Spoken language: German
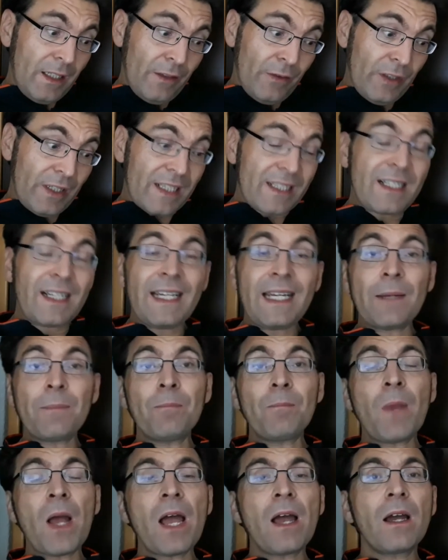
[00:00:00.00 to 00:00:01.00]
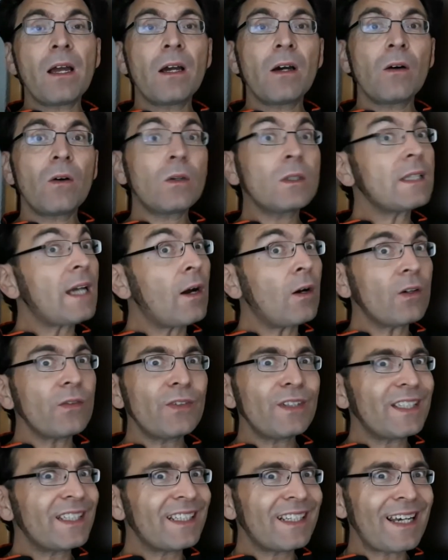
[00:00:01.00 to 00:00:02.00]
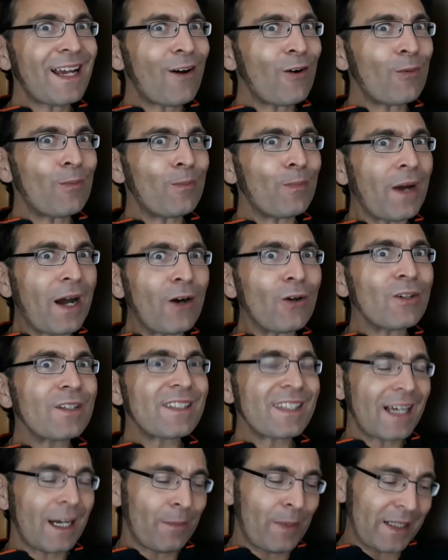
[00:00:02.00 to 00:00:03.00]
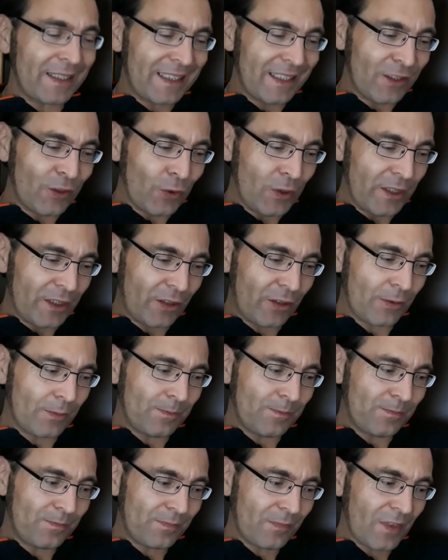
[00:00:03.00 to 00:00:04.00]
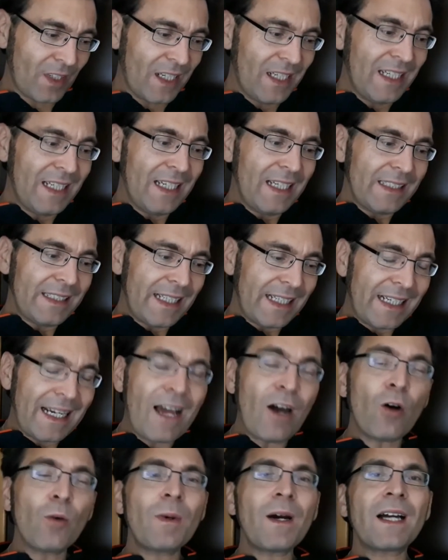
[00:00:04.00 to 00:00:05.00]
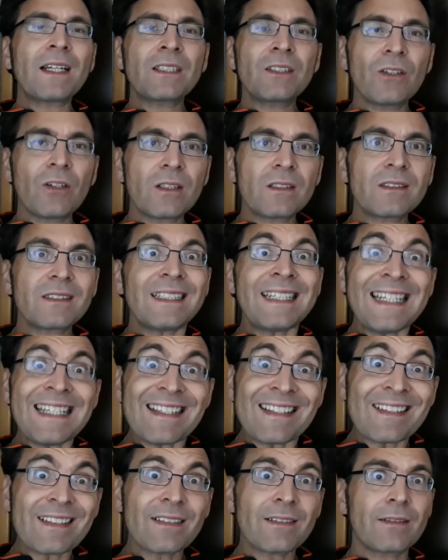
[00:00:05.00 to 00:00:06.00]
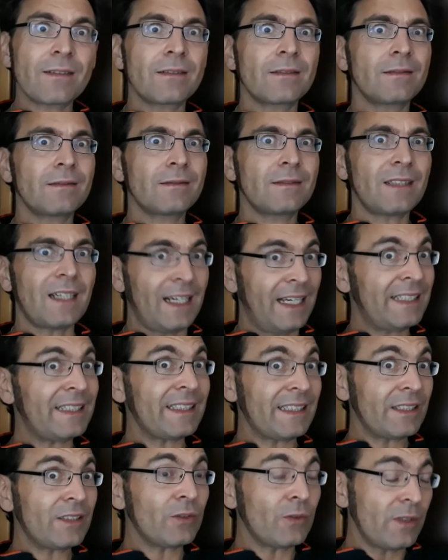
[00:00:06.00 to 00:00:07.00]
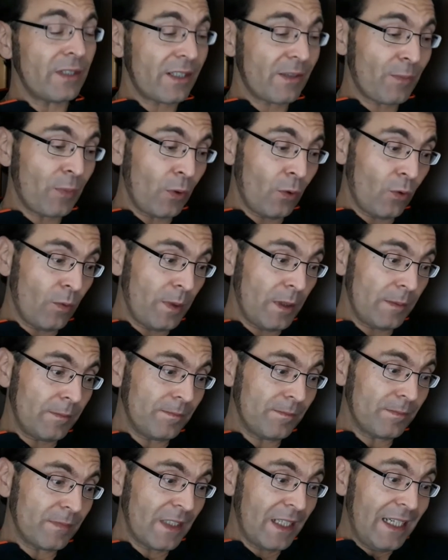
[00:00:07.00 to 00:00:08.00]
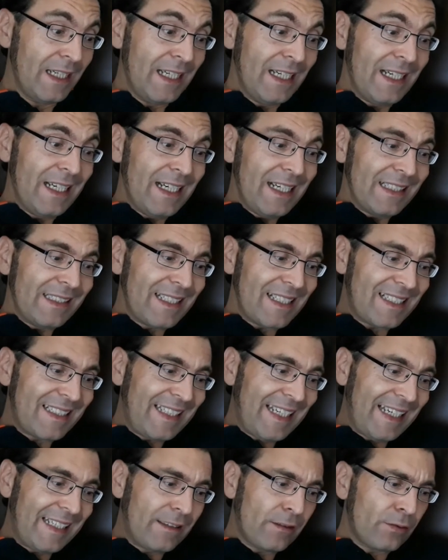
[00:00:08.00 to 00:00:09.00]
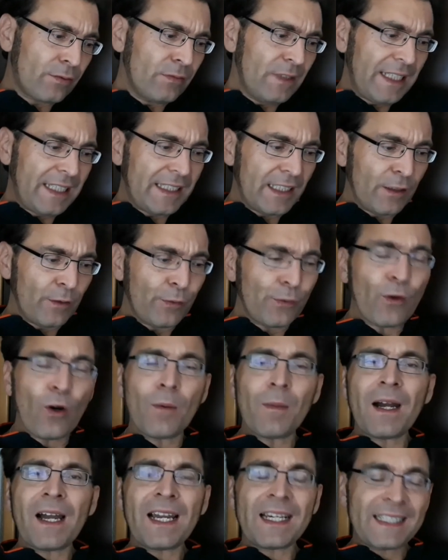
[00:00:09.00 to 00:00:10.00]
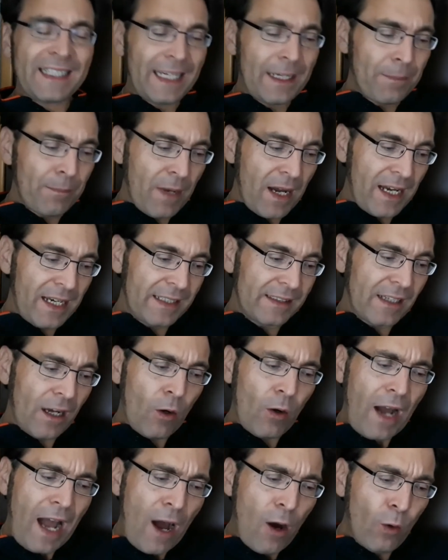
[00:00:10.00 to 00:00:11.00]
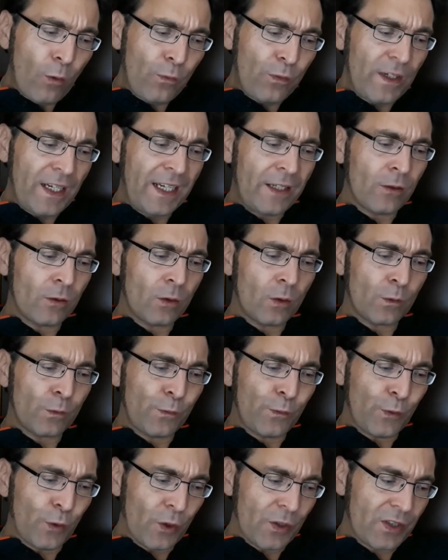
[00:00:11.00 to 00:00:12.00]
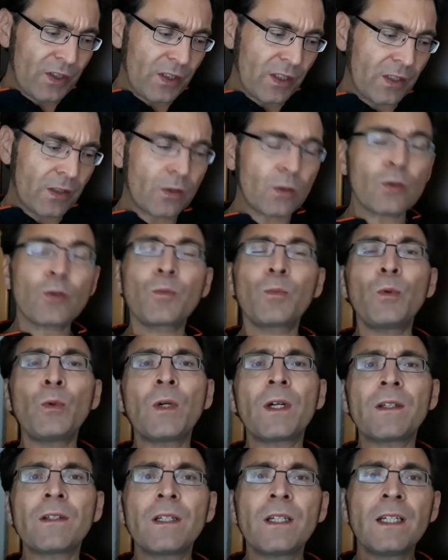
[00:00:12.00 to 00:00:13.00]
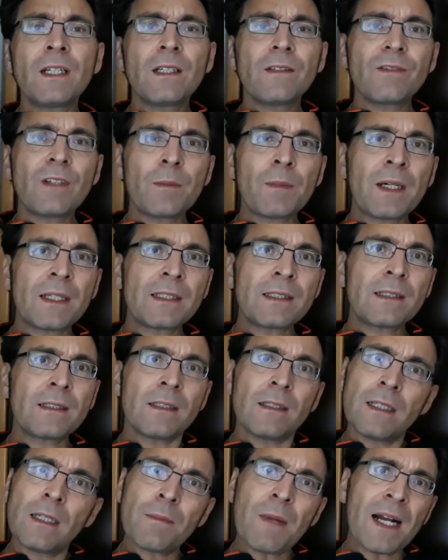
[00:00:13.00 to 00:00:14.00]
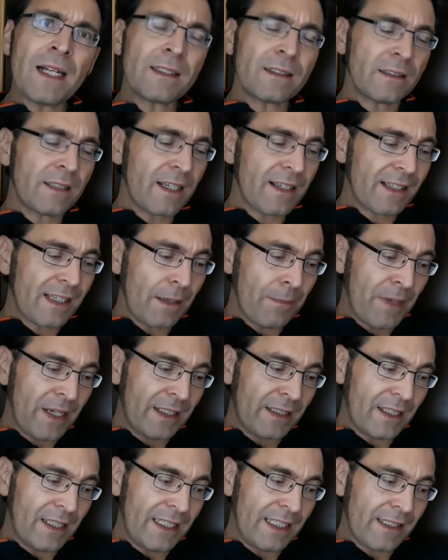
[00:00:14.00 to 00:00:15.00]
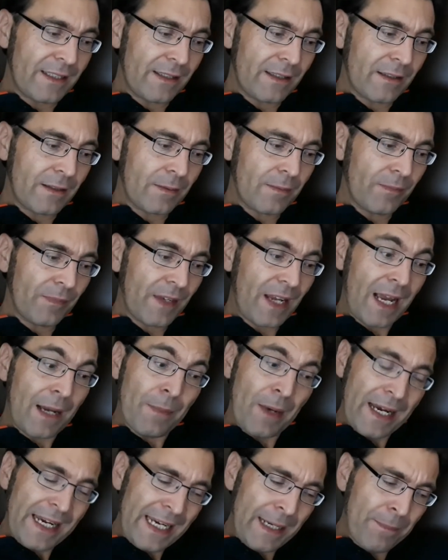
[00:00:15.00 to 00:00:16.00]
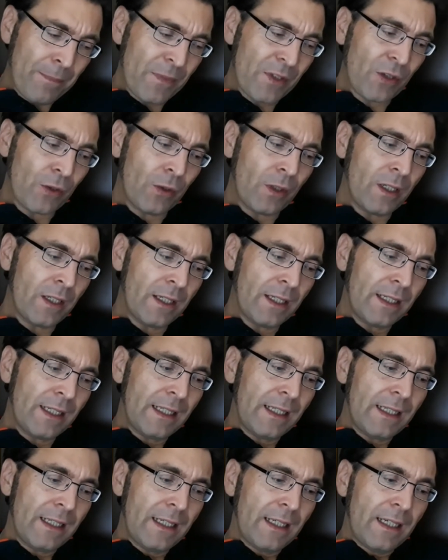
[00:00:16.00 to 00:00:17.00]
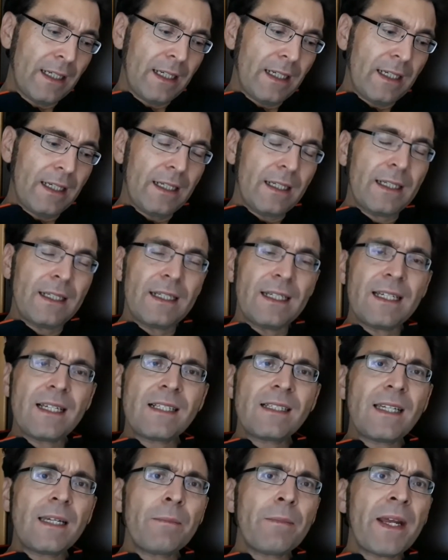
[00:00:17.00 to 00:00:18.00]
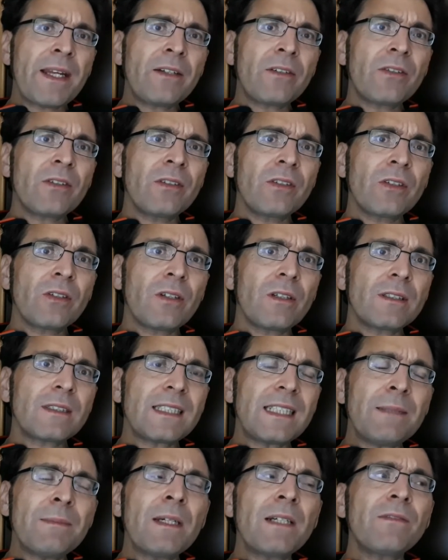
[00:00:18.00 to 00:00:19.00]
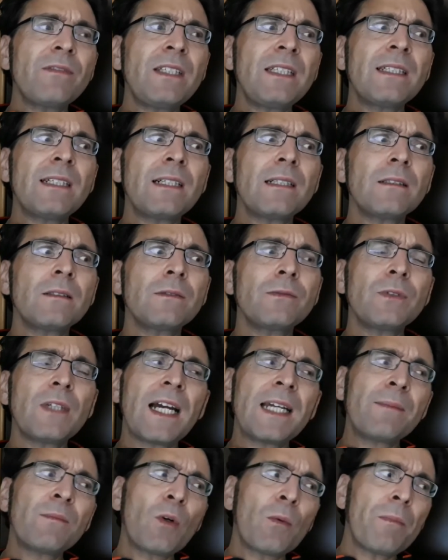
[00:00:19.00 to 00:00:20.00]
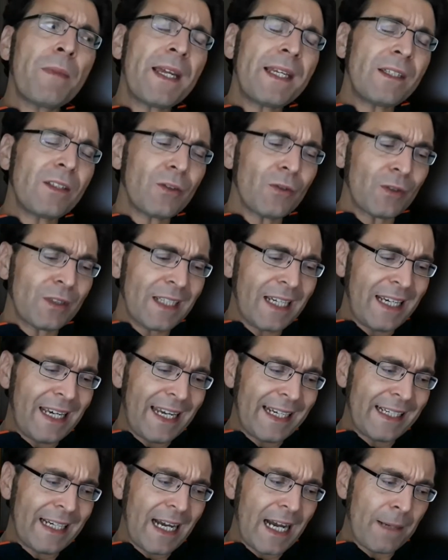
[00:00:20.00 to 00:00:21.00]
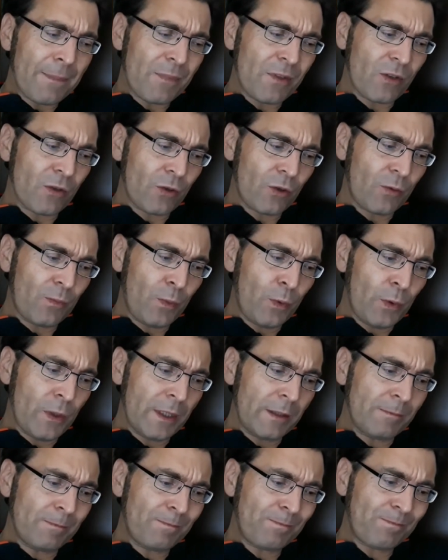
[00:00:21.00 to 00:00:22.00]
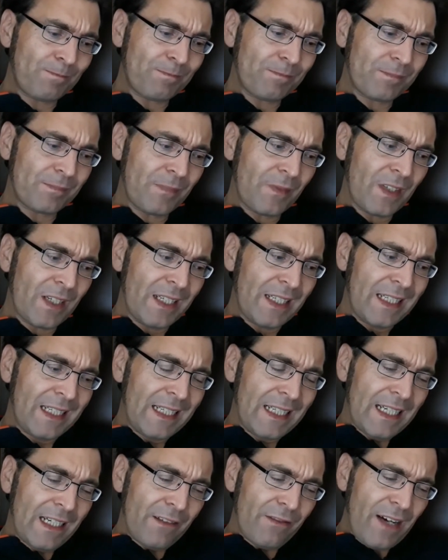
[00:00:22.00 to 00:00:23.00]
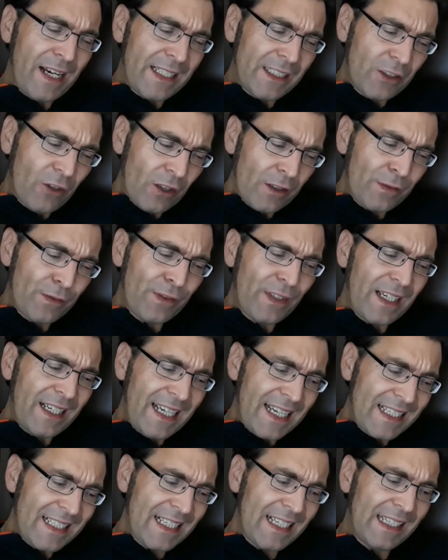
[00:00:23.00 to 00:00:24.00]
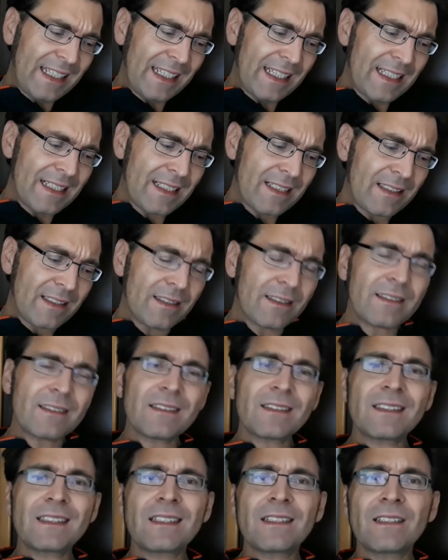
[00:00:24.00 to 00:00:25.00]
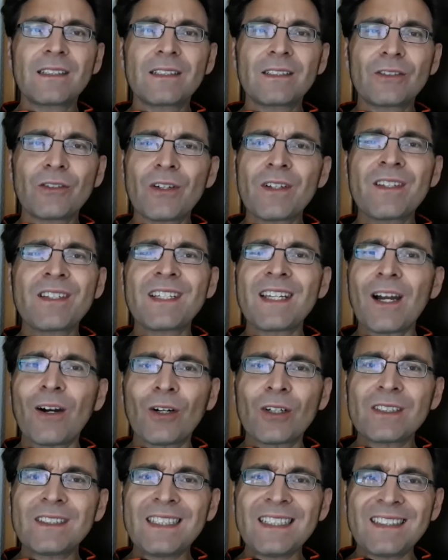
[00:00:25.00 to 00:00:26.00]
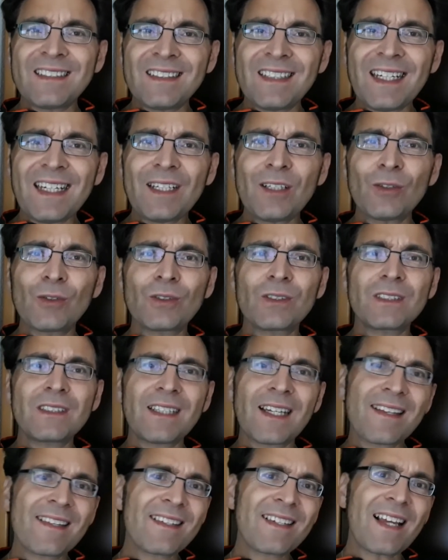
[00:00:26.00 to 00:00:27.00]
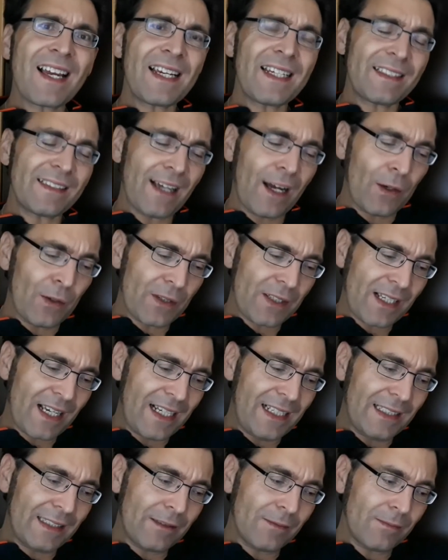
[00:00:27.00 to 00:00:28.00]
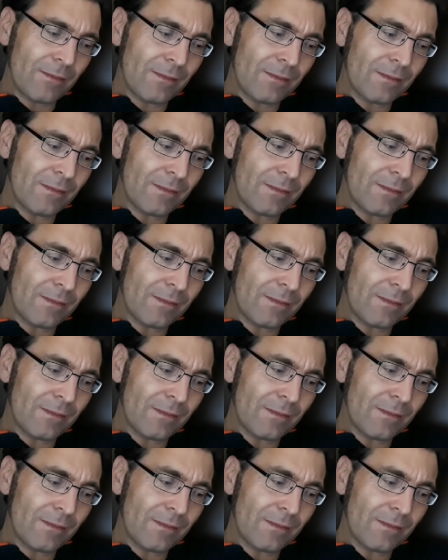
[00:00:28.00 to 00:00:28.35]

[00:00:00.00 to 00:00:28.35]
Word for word: Für das Leben und auch für den Glauben braucht's aber Geduld. Der Glaube an Gott ist eine Geduldsprobe. Das geht nicht in frommer Ergebenheit. Auch Auflehnung und Frust ist zu spüren, wenn man im Alten Testament liest. Aber ebenso ist den Menschen dort immer wieder für einen Moment oder länger abzuspüren, weil Gott verlässlich ist, können sie auch die Dehnung der Zeit aushalten.